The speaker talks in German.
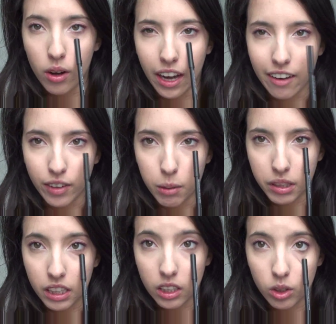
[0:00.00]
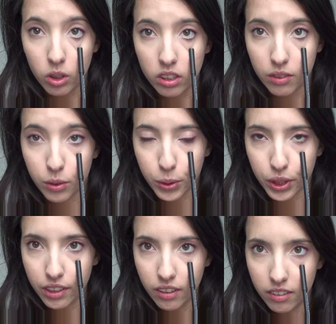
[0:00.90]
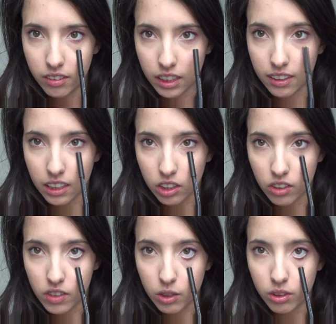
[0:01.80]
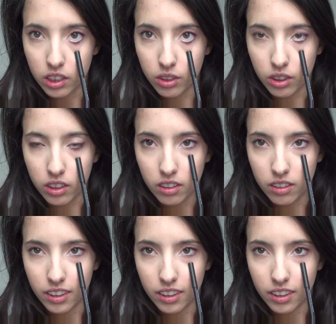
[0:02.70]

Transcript: Augen einfach ein bisschen größer wirken, ihr seht ja schon, wie ich runterdrücke,